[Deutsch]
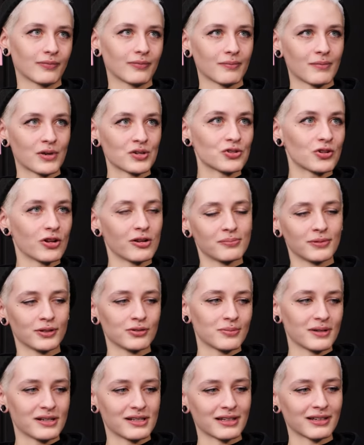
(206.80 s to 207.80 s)
Man stolpert
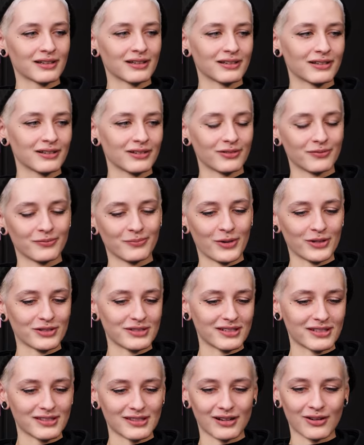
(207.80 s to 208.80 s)
über Dinge,
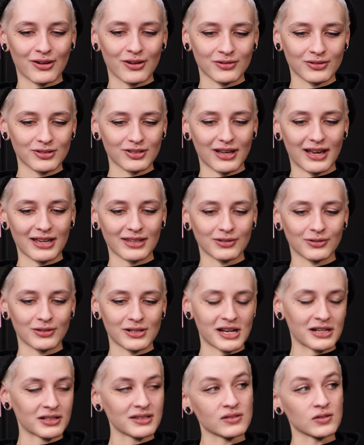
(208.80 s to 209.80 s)
möchte das dann rausstreichen und
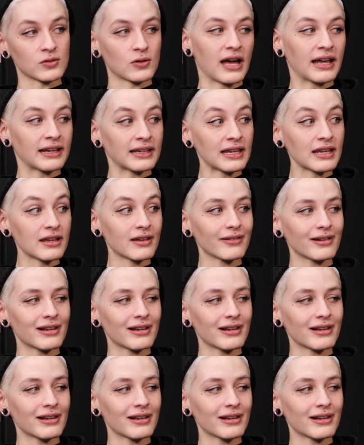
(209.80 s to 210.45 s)
denkt sich so, ah, nee,